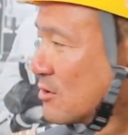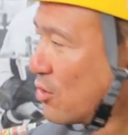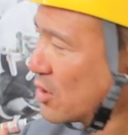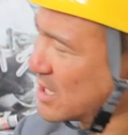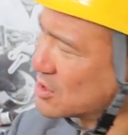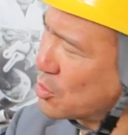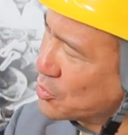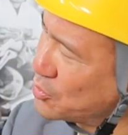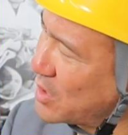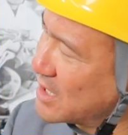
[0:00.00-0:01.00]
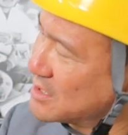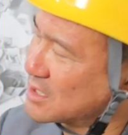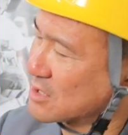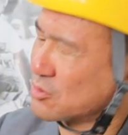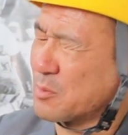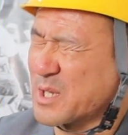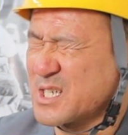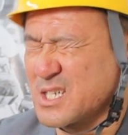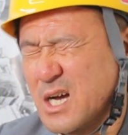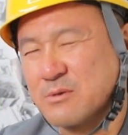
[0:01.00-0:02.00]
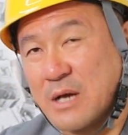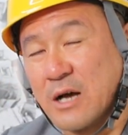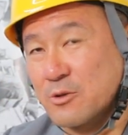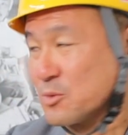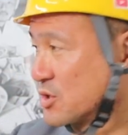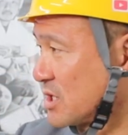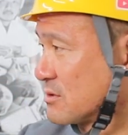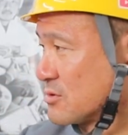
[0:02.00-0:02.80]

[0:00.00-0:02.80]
これが初級編って言ったらちょっとまた違うなと思って